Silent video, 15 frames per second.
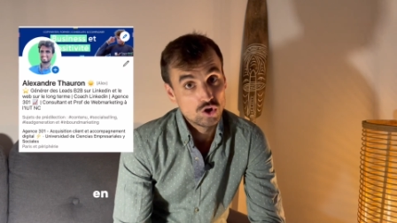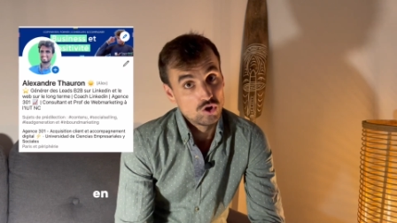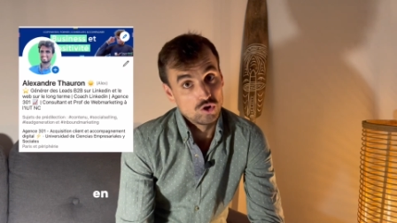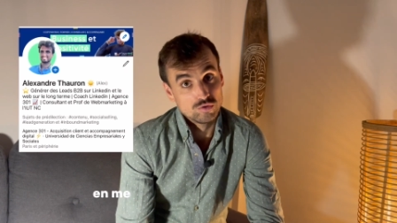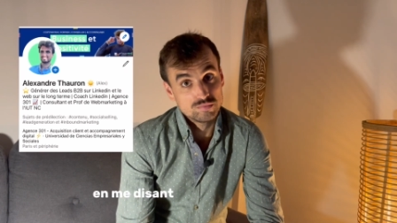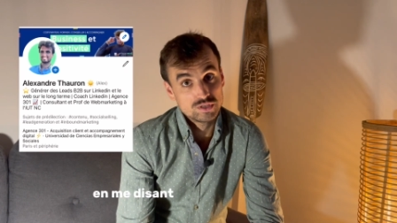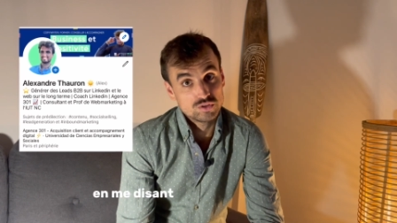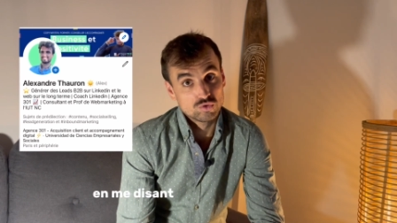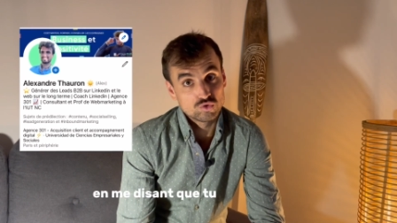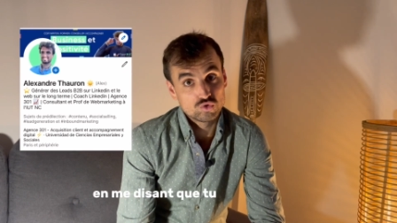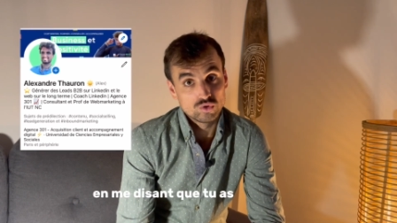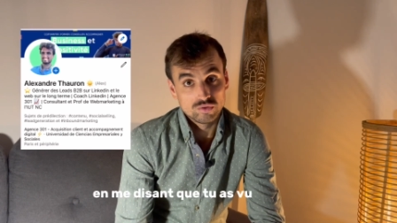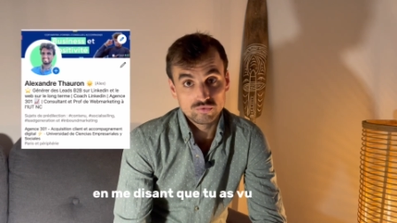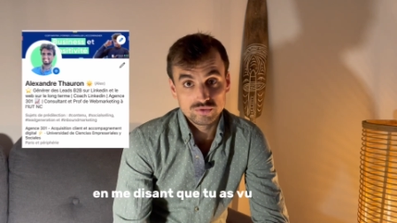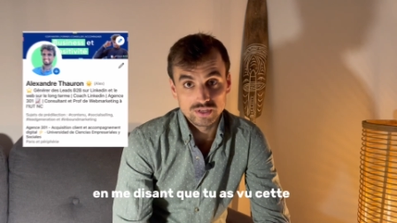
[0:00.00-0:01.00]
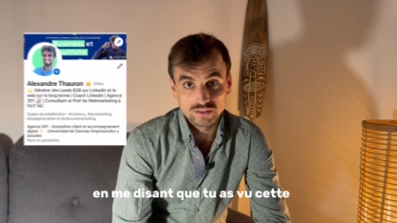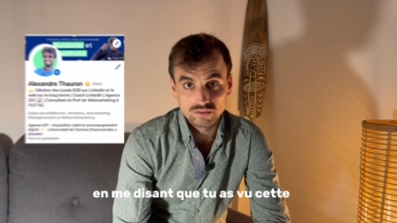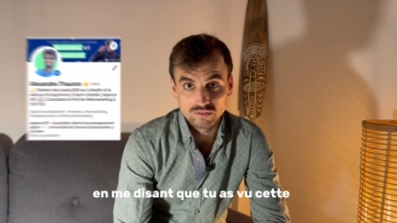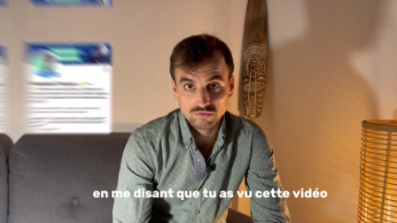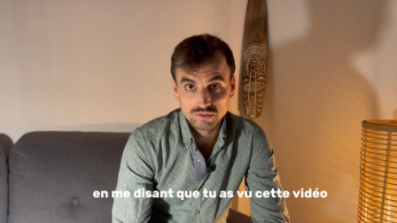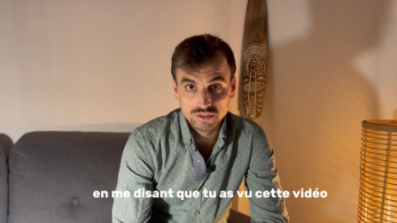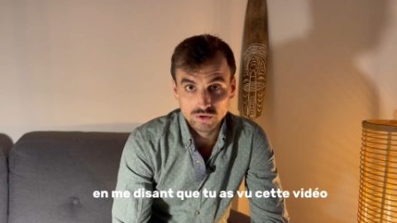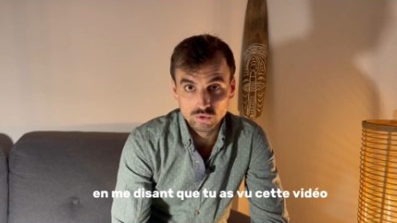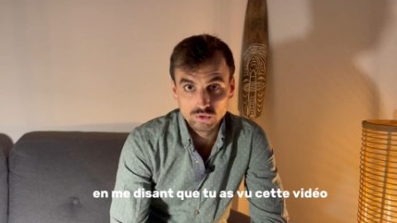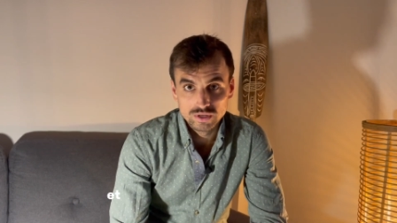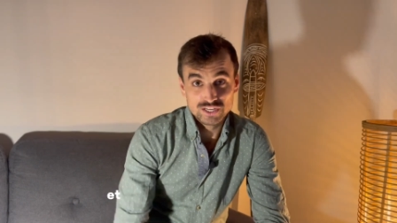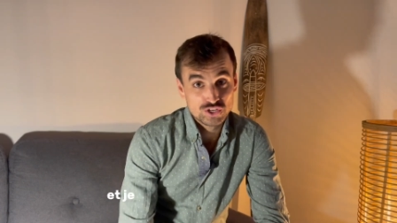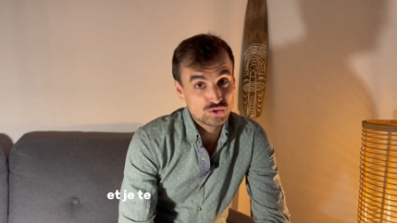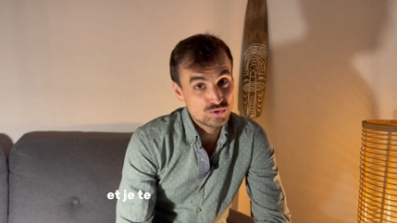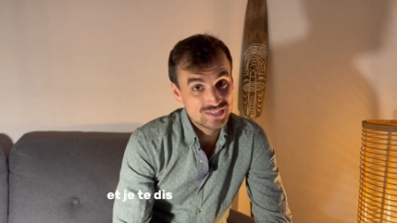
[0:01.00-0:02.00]
en me disant que tu as vu cette vidéo.
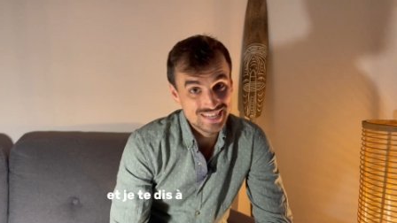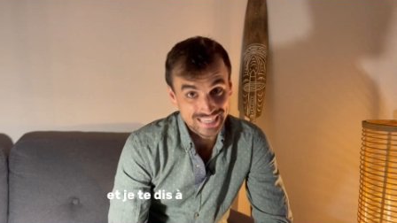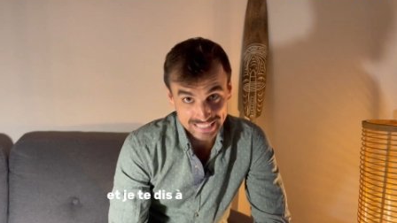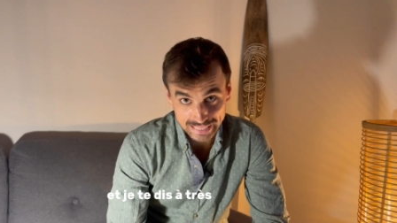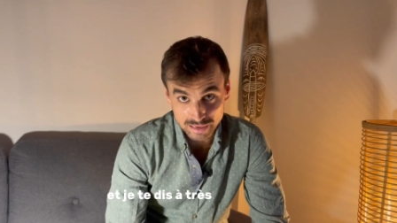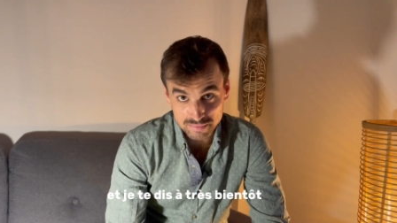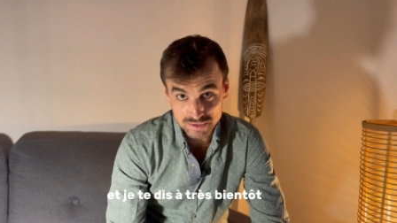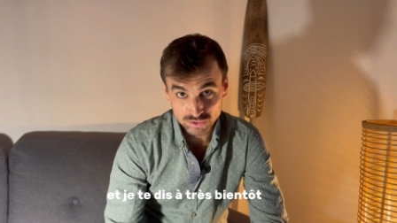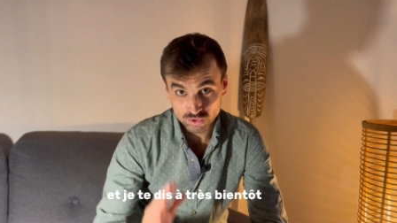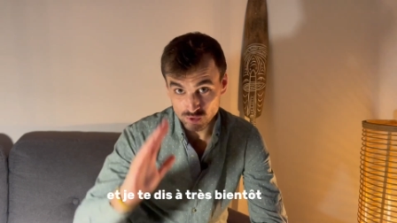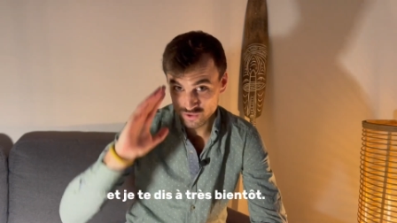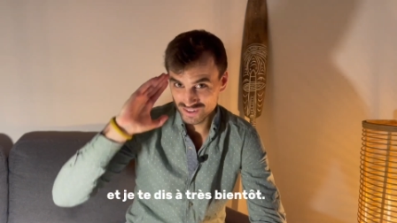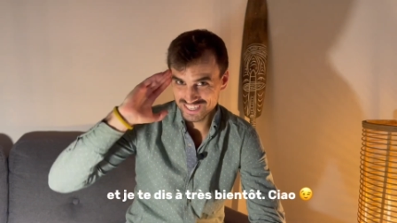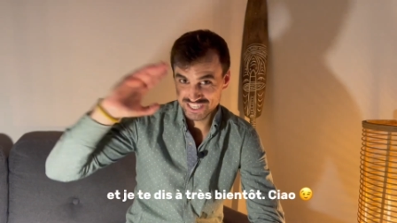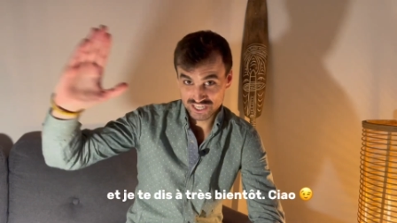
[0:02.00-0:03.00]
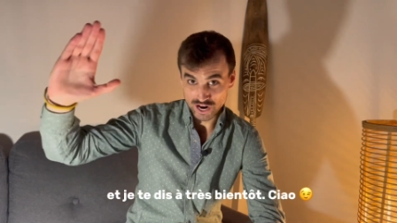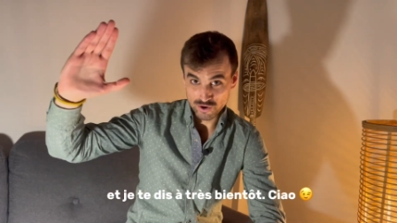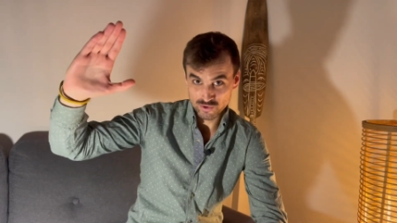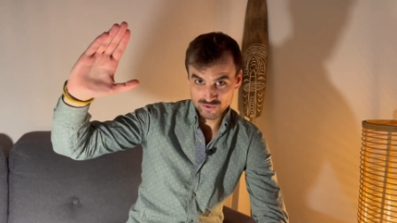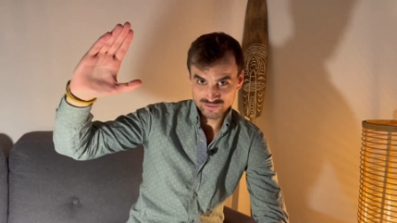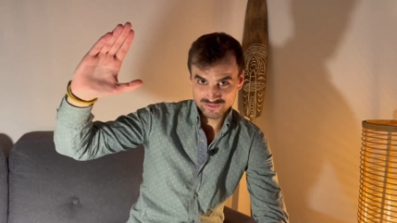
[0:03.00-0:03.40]
Et je te dis à très bientôt. Ciao